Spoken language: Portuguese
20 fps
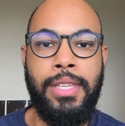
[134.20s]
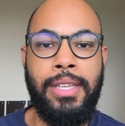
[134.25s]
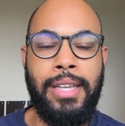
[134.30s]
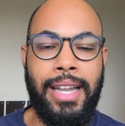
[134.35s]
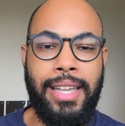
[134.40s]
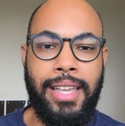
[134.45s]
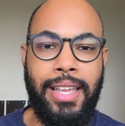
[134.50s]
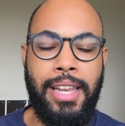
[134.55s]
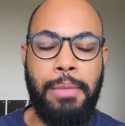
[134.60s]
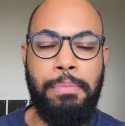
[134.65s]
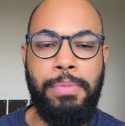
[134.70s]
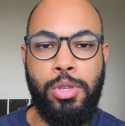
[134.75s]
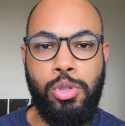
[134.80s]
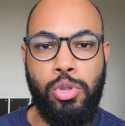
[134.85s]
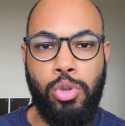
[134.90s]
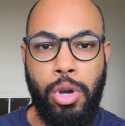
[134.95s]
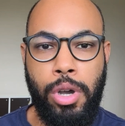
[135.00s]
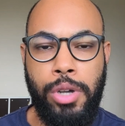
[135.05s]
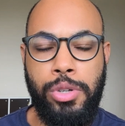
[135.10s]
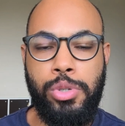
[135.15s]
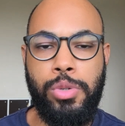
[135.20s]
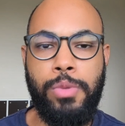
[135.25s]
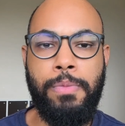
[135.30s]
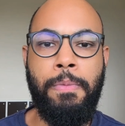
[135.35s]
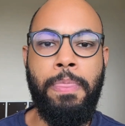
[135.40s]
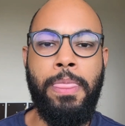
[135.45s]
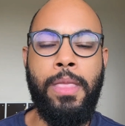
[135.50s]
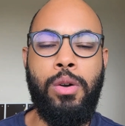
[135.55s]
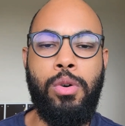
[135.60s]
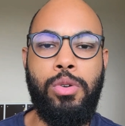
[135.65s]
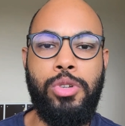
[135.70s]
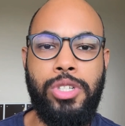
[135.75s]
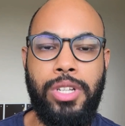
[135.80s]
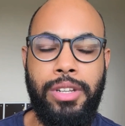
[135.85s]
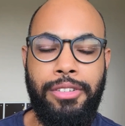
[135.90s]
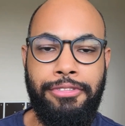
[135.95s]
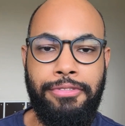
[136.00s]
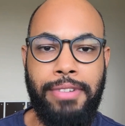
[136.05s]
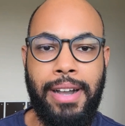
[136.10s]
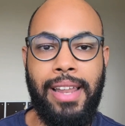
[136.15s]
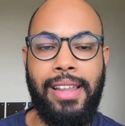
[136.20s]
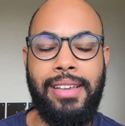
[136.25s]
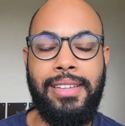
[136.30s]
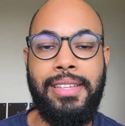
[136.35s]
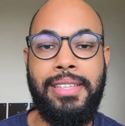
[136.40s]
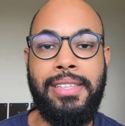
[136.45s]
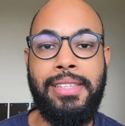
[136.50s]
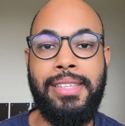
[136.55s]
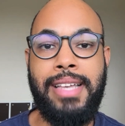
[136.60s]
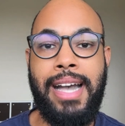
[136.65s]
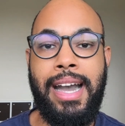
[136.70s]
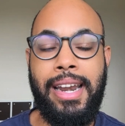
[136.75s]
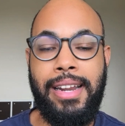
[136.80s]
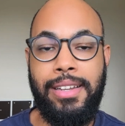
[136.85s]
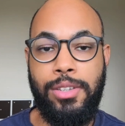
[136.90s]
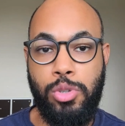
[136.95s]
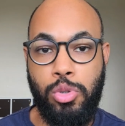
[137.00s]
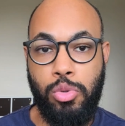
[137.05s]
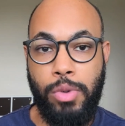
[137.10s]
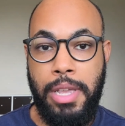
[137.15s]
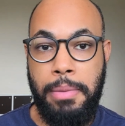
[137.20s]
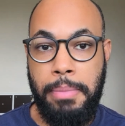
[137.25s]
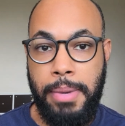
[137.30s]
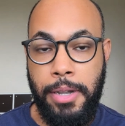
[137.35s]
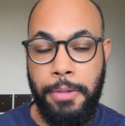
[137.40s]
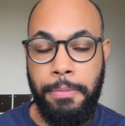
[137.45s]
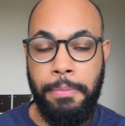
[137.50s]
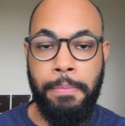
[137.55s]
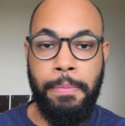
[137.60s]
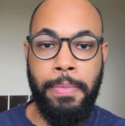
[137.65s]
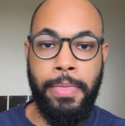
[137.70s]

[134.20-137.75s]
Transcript: aquele episódio onde ele fala que Sara é sua irmã,